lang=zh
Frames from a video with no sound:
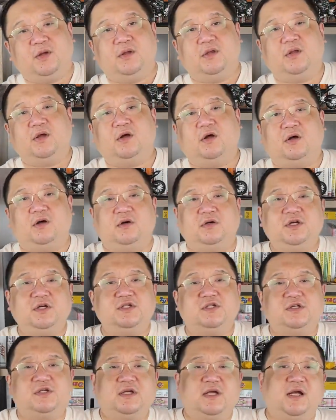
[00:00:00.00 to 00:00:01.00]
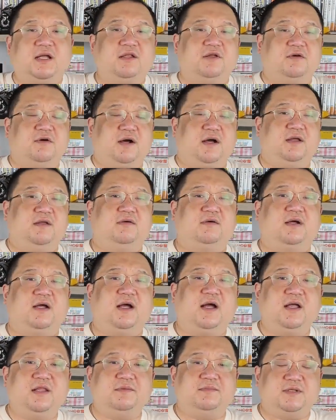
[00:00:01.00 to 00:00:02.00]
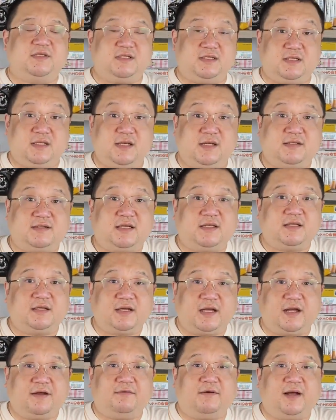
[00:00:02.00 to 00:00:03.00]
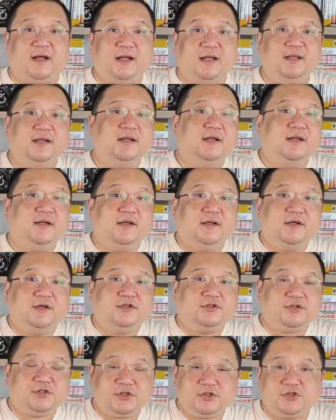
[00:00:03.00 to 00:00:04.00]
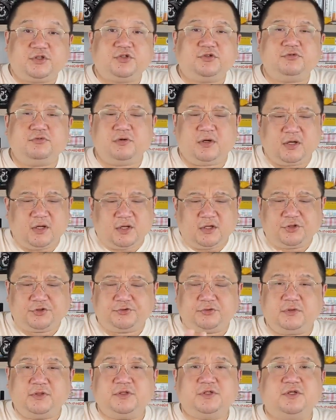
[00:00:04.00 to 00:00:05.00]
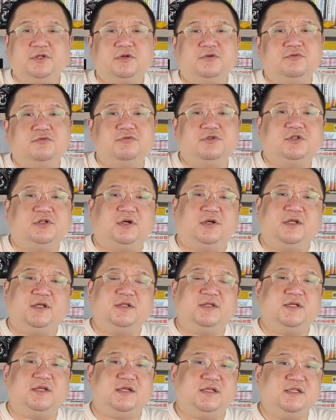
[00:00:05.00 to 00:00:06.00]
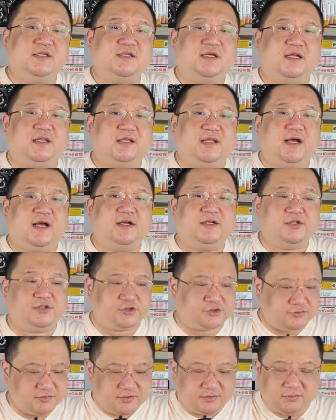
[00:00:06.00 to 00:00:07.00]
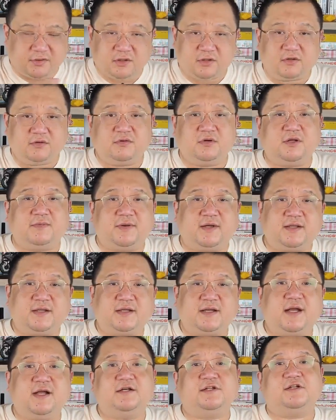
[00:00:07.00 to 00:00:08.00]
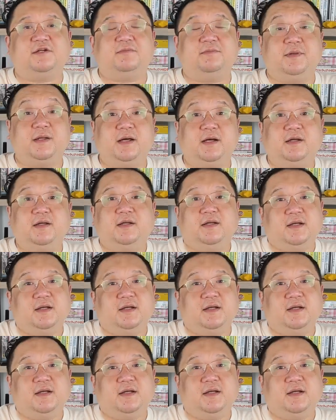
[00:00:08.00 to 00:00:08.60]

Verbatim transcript: 要认真看的话，要看那么几天才能看完。说这书说的这个故事好像挺简单，这书这么厚里边在干什么呀？